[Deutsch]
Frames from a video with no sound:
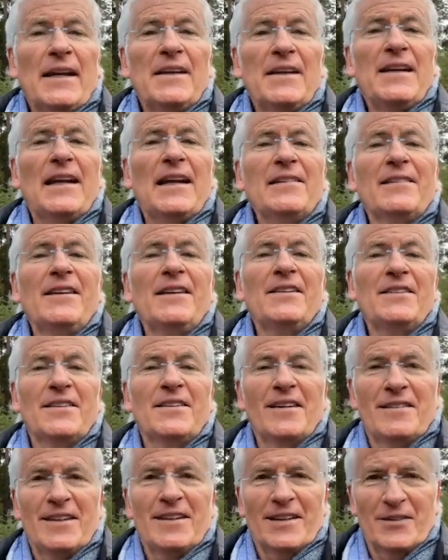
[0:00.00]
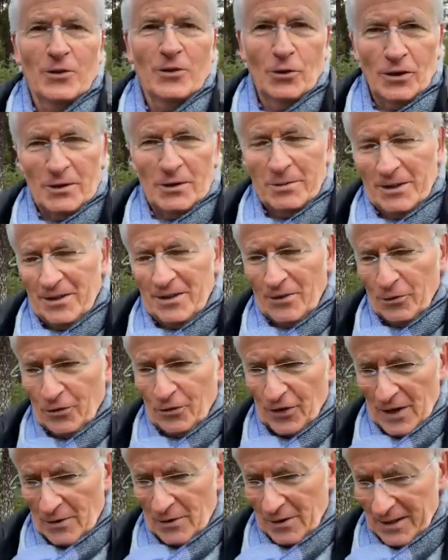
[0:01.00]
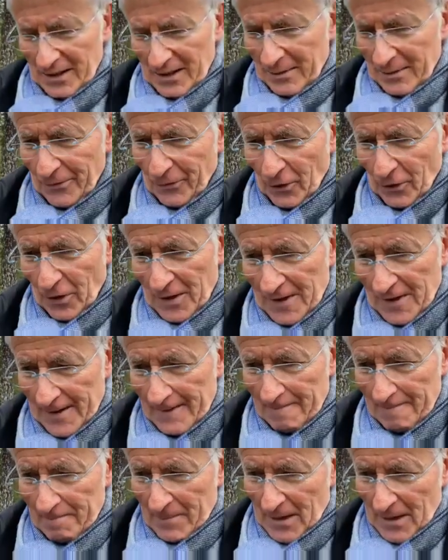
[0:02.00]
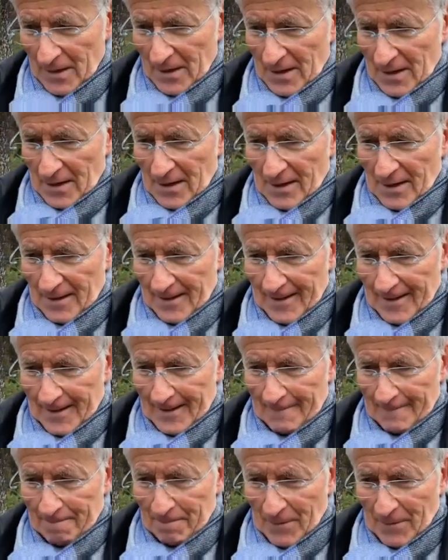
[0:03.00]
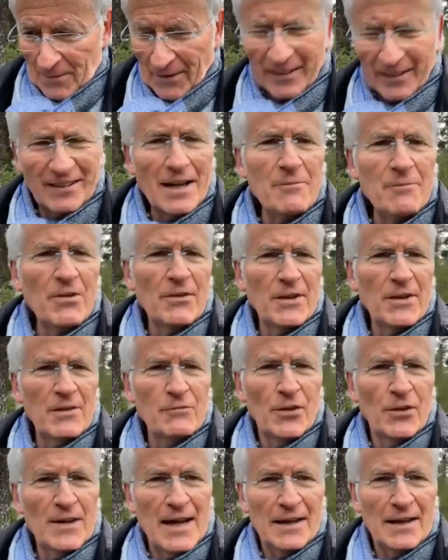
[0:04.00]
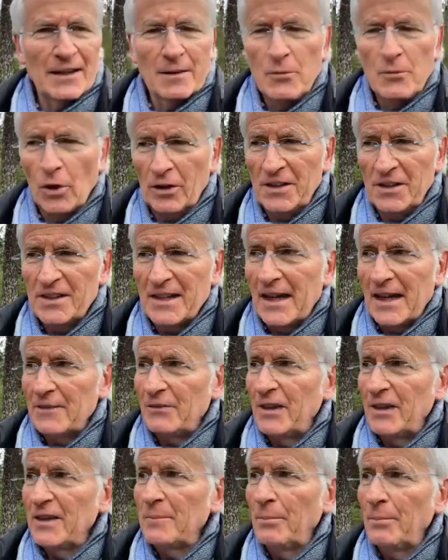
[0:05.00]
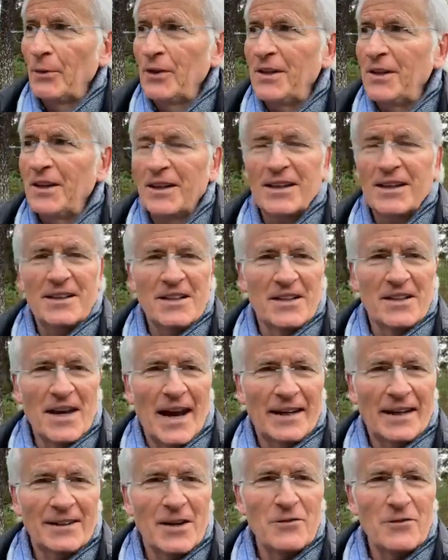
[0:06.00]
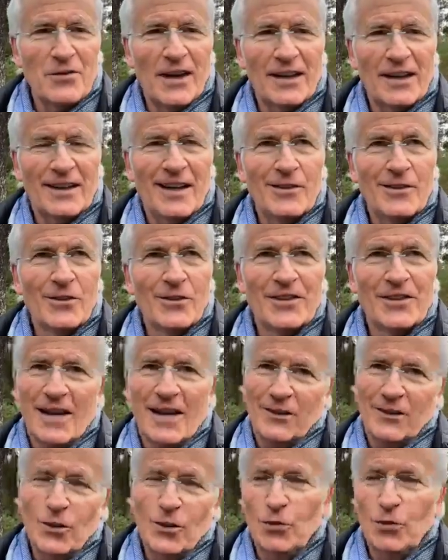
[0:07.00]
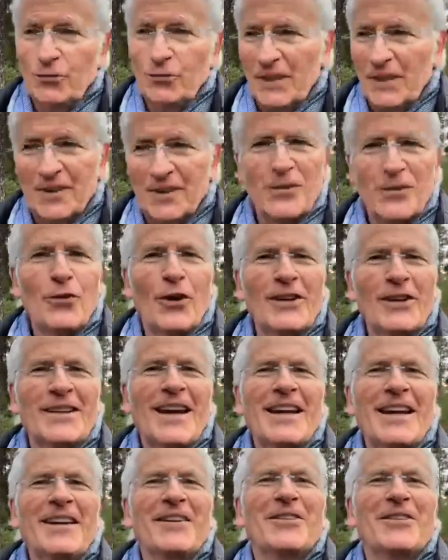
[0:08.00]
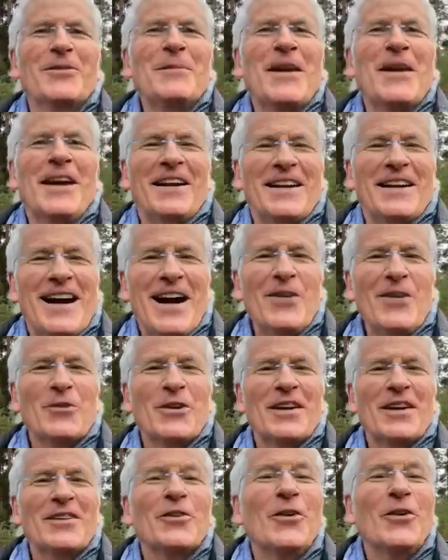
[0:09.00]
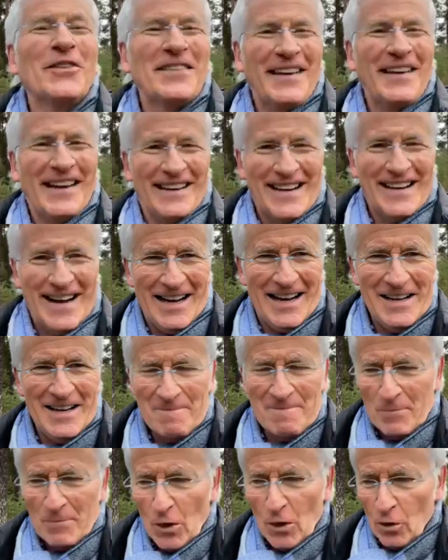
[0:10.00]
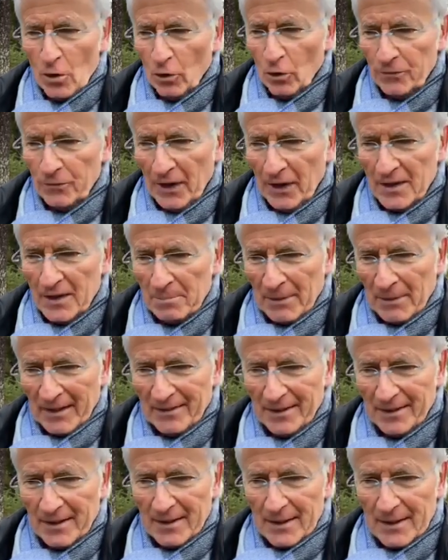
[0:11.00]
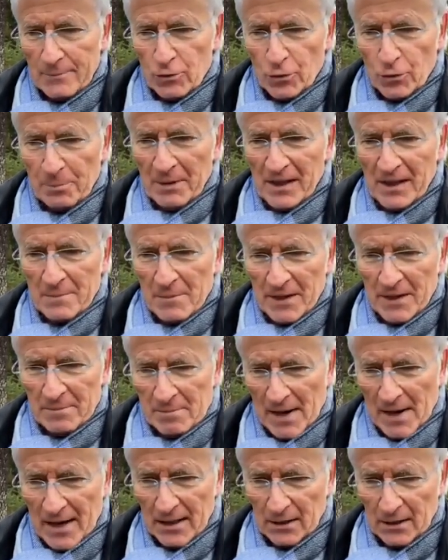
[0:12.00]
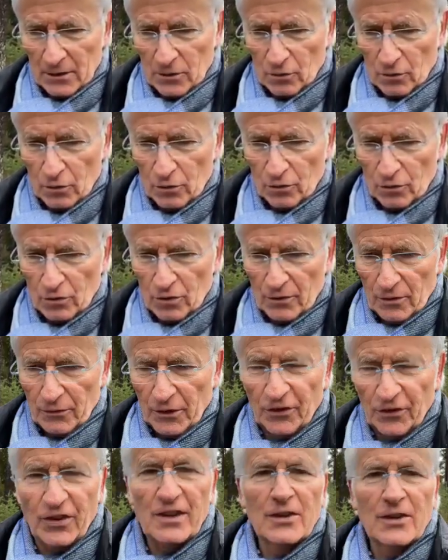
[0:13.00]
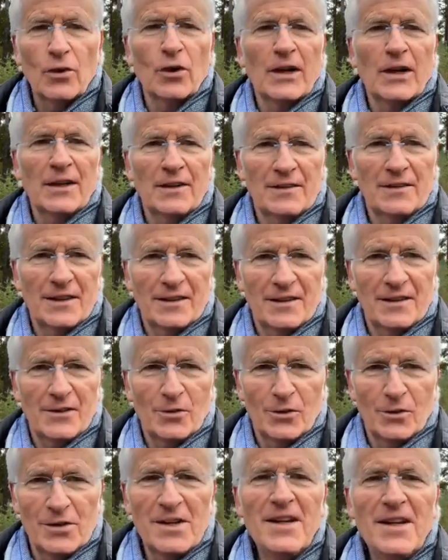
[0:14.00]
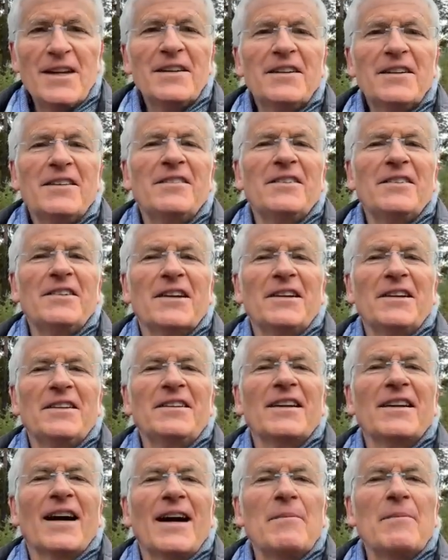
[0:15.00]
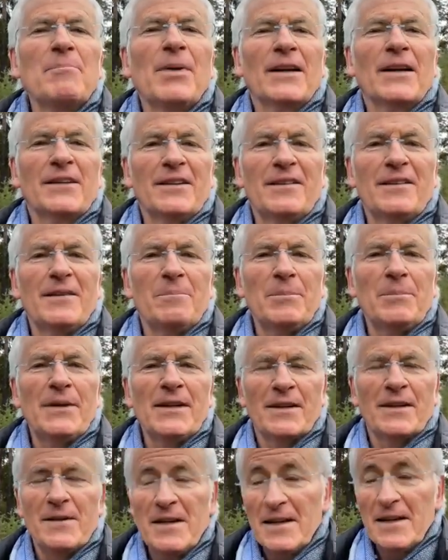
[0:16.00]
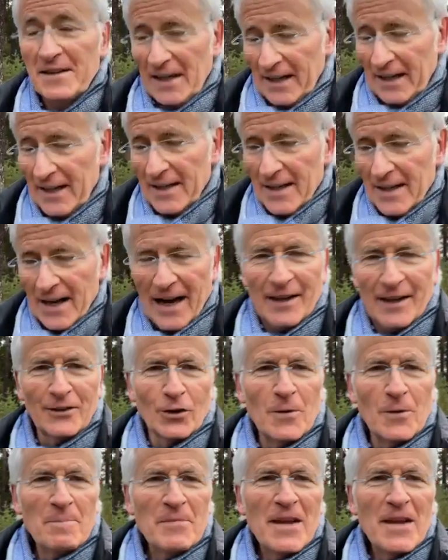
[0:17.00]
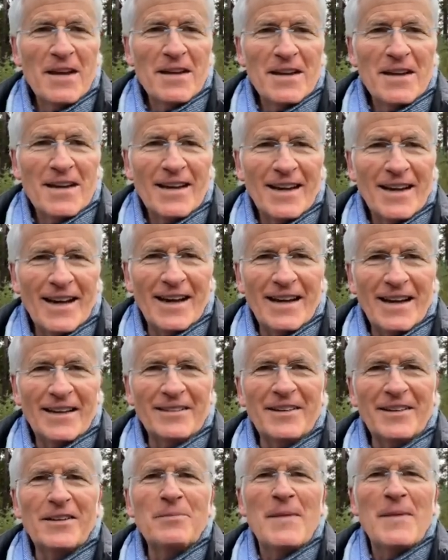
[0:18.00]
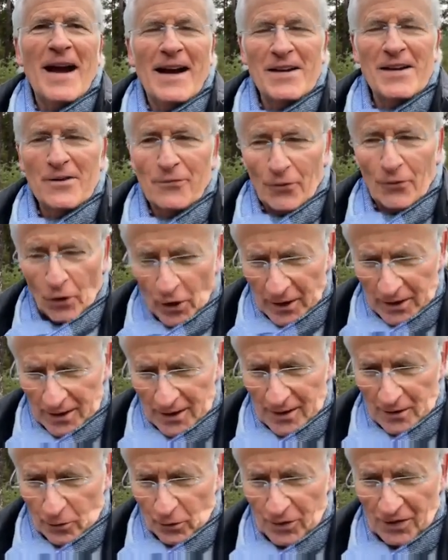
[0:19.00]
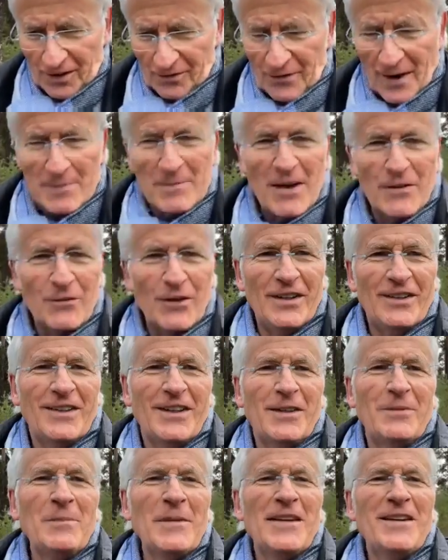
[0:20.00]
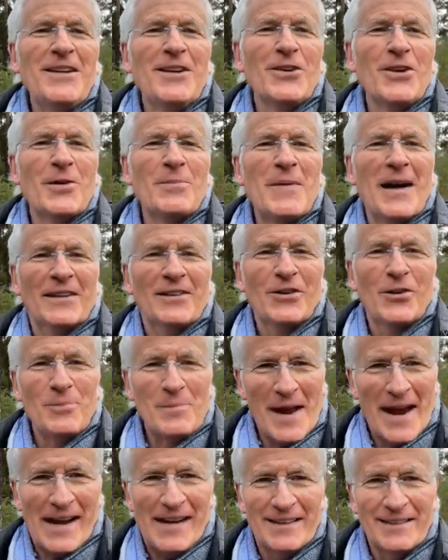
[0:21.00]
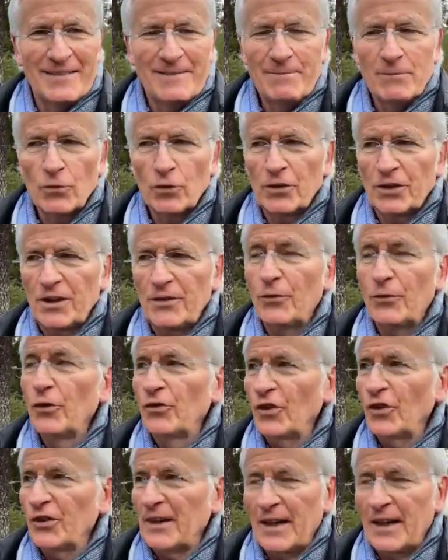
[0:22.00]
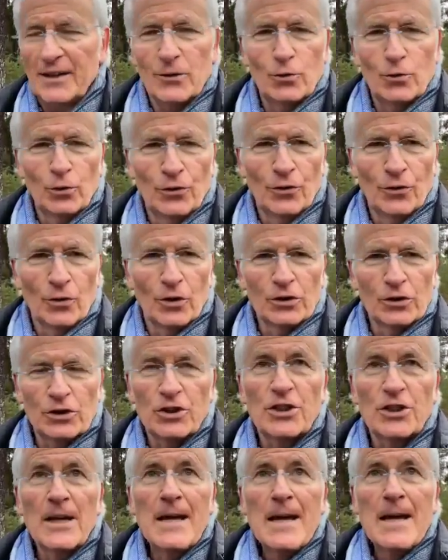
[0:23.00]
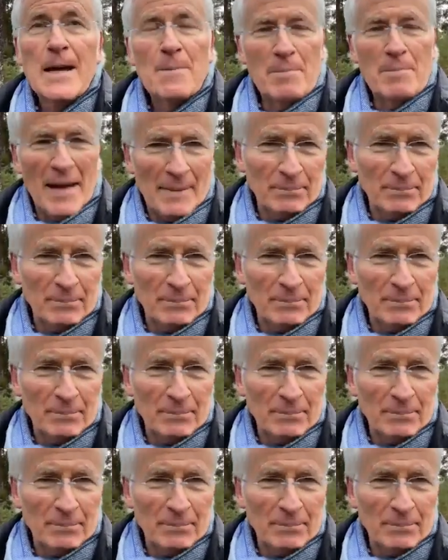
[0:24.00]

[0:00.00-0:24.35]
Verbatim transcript: Denn letztlich ist es ja so, liebe Zuschauer und liebe Freunde, ähm, was haben wir denn für eine andere Möglichkeit, wenn die Politiker ihren eigenen Weg gehen und sagen, na gut, was das Volk denkt, ist mir egal oder ist uns egal. Und wenn die Presse in dem Spiel mitmacht und verschiedene Organisationen, die sicherlich daran partizipieren. Nee, also äh, es ist mir eine Freude und es war mir wichtig, mich hier nochmal zu melden und ich wünsche euch einen guten Rutsch.